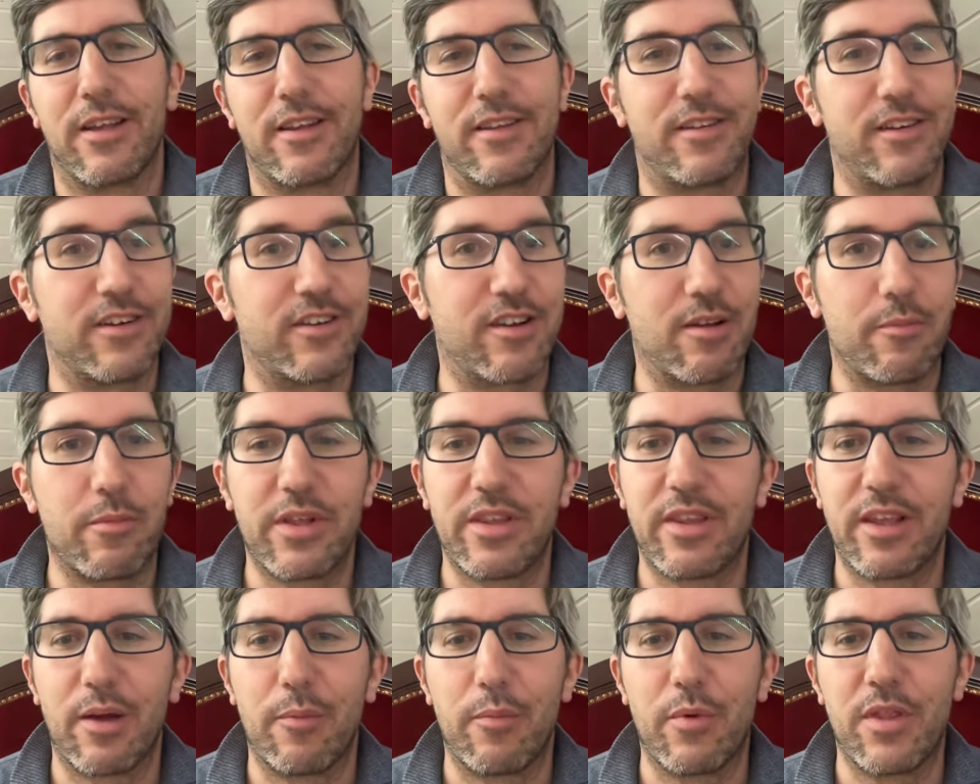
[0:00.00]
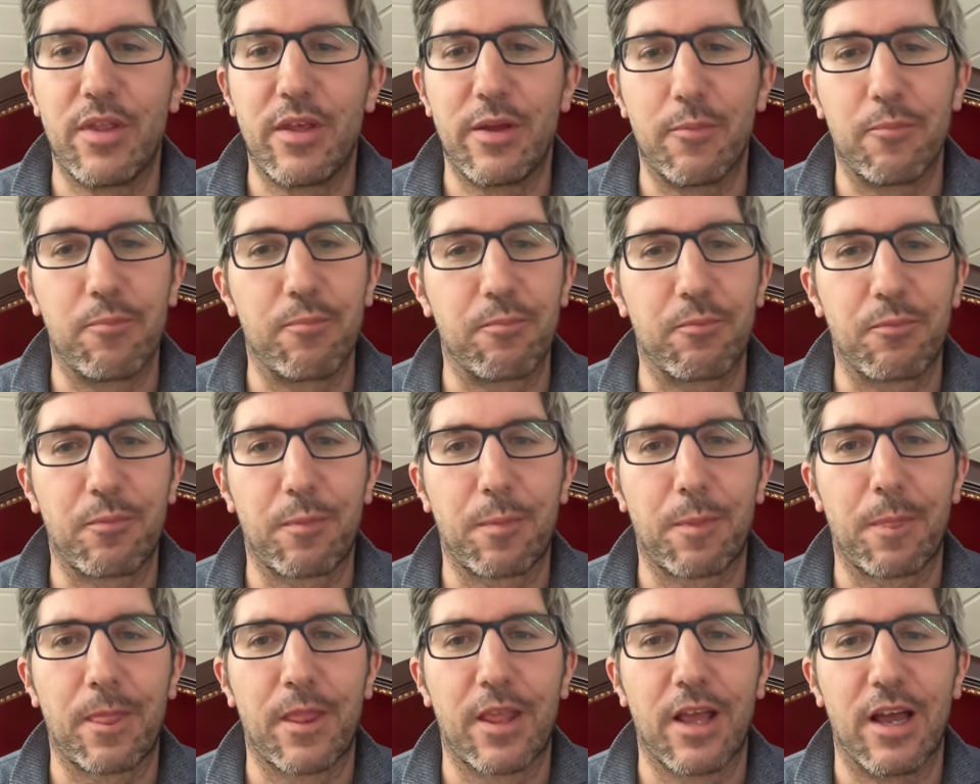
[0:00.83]
C'est jamais terminé.
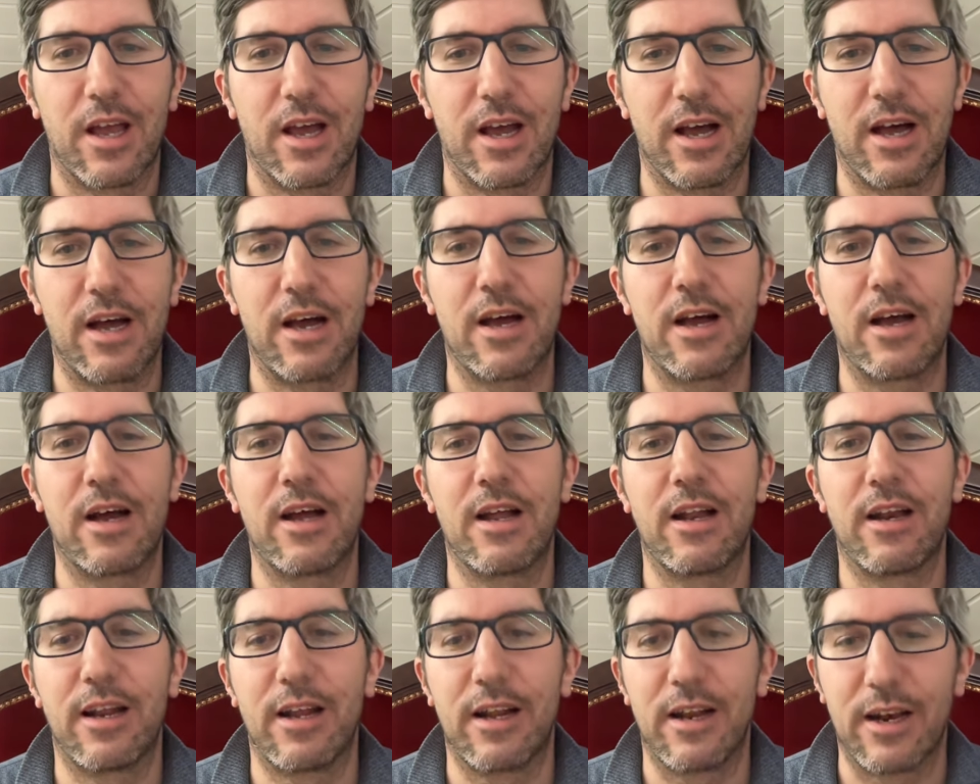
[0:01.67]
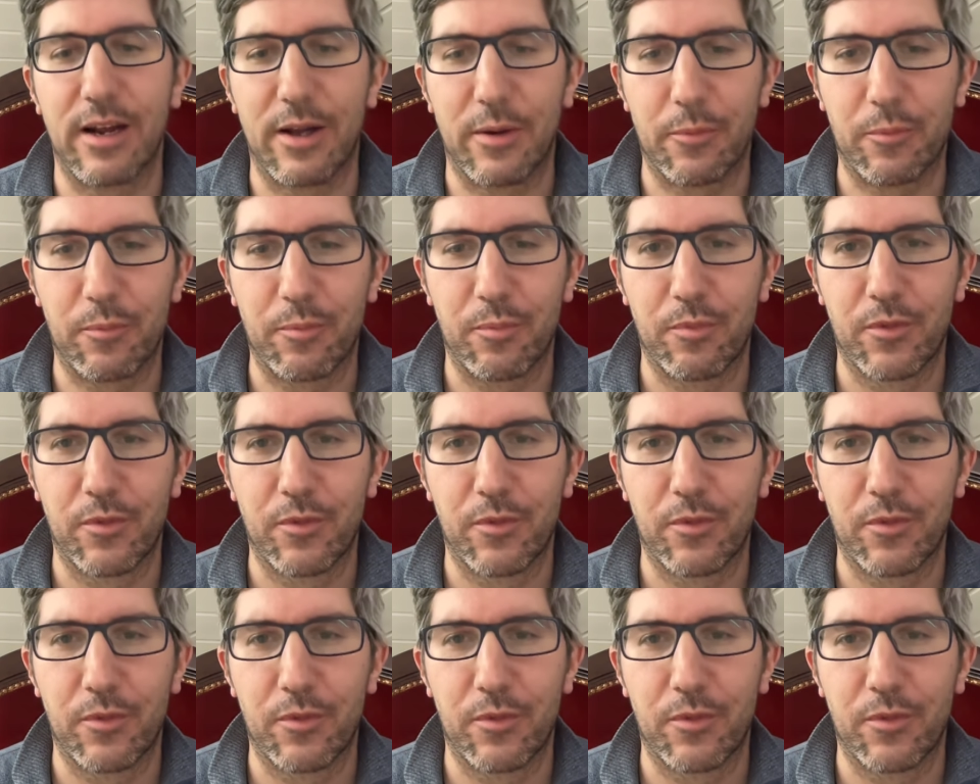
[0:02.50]
Ah là là.